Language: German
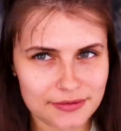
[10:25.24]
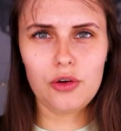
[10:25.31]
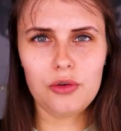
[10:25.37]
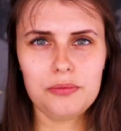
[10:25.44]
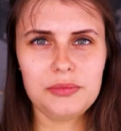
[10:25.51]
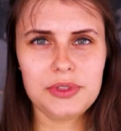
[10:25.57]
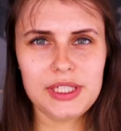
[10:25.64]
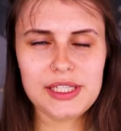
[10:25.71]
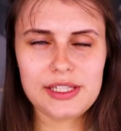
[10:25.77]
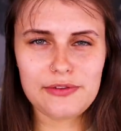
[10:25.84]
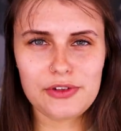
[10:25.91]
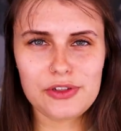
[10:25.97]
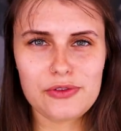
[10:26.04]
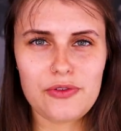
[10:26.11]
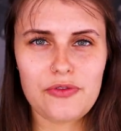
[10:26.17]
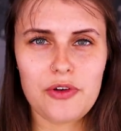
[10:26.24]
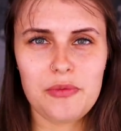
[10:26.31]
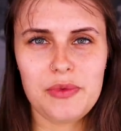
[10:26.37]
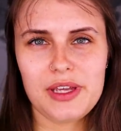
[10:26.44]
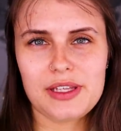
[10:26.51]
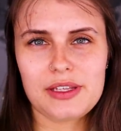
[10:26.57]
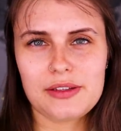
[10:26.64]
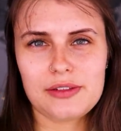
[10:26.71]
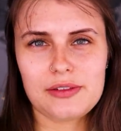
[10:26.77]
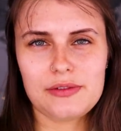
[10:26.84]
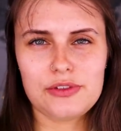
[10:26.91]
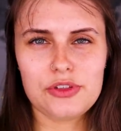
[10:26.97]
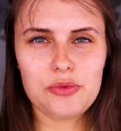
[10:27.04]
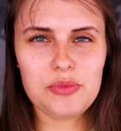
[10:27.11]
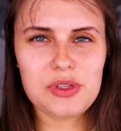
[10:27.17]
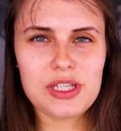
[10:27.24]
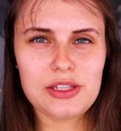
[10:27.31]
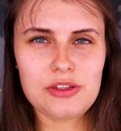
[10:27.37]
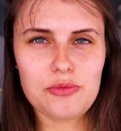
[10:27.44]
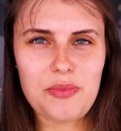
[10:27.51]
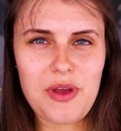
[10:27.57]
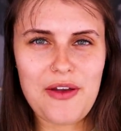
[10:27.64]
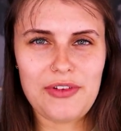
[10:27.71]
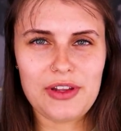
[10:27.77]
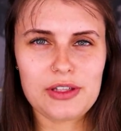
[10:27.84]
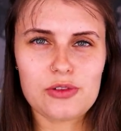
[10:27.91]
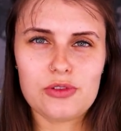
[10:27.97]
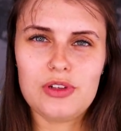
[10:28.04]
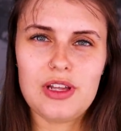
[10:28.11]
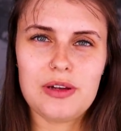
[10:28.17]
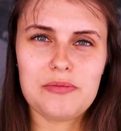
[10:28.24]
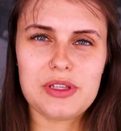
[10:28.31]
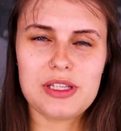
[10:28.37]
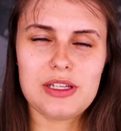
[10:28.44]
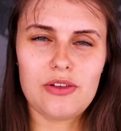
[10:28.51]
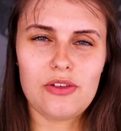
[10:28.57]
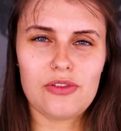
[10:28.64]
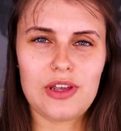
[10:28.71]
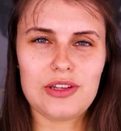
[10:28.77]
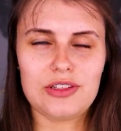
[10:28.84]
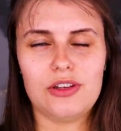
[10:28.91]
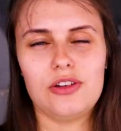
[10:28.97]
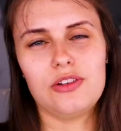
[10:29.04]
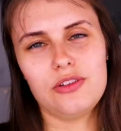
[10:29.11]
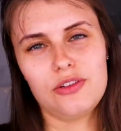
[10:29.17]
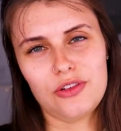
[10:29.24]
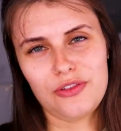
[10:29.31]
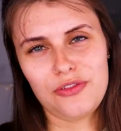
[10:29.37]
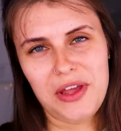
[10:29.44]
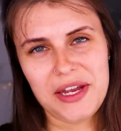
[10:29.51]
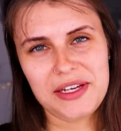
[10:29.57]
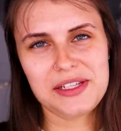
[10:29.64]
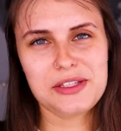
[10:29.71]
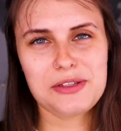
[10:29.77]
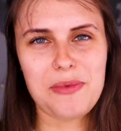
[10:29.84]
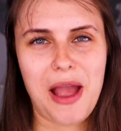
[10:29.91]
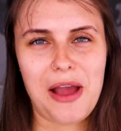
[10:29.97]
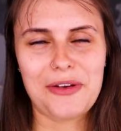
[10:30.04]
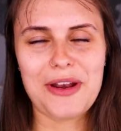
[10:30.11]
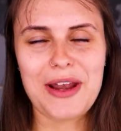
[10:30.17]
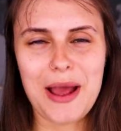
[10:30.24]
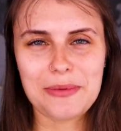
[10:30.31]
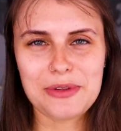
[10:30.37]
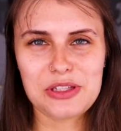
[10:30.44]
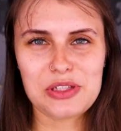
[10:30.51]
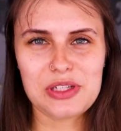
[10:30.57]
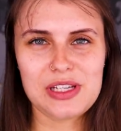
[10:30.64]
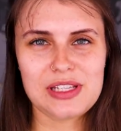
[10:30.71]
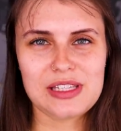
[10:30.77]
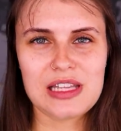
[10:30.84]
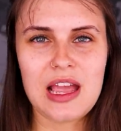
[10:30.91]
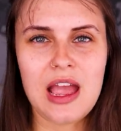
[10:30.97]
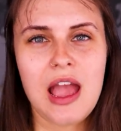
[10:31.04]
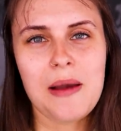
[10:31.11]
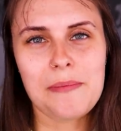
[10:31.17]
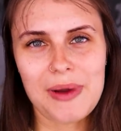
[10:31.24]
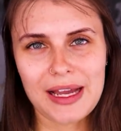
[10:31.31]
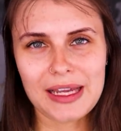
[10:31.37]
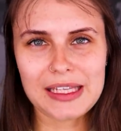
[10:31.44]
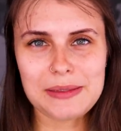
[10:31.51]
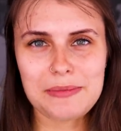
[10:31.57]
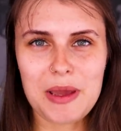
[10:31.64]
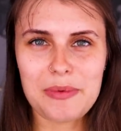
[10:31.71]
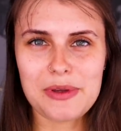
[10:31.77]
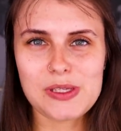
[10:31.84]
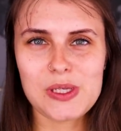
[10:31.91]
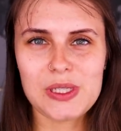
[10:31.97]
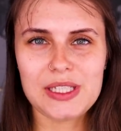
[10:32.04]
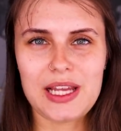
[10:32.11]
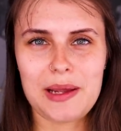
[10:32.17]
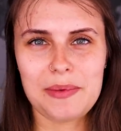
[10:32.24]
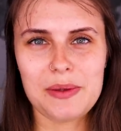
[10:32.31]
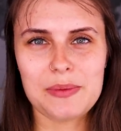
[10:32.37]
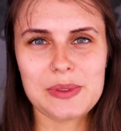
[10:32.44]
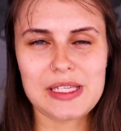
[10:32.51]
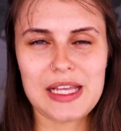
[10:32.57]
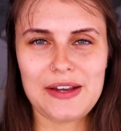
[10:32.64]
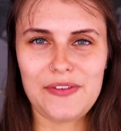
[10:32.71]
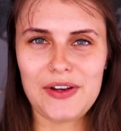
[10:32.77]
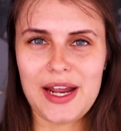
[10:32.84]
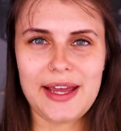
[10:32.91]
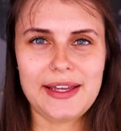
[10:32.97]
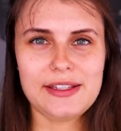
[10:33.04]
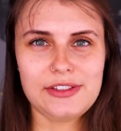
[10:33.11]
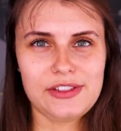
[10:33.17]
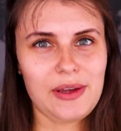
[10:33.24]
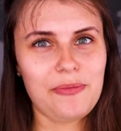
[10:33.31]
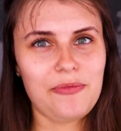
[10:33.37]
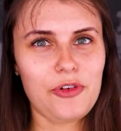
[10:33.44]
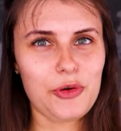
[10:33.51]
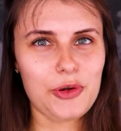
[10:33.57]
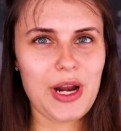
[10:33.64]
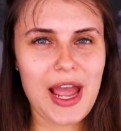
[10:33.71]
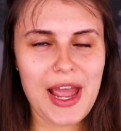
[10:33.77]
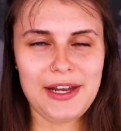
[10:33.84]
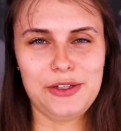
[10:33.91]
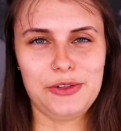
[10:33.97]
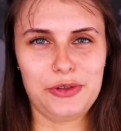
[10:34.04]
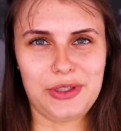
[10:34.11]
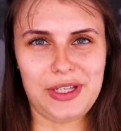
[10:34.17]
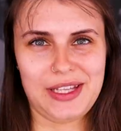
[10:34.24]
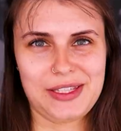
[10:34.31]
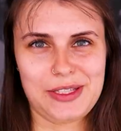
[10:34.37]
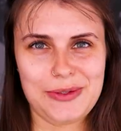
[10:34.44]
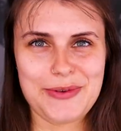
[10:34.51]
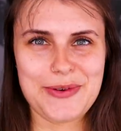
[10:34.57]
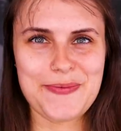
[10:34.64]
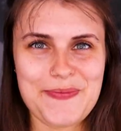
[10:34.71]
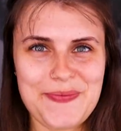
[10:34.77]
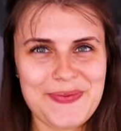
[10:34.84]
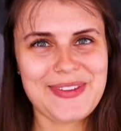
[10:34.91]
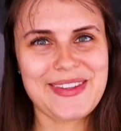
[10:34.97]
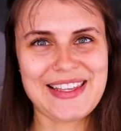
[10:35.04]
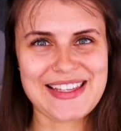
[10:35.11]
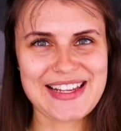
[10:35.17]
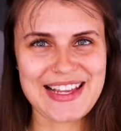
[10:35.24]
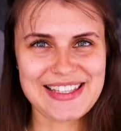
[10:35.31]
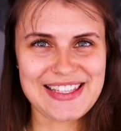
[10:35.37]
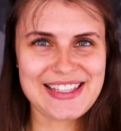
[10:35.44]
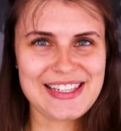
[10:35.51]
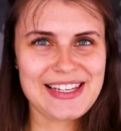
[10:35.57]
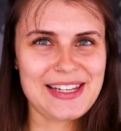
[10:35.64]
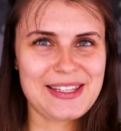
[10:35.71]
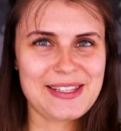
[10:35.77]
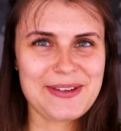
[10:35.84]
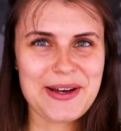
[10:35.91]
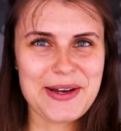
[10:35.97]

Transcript: um diese Frisur für mich so ein bisschen zu perfektionieren bzw. noch fertig zu machen und abzuschließen, mache ich mir persönlich am liebsten entweder einen Zopf oder einen Dutt dazu. Das Ganze sieht dann so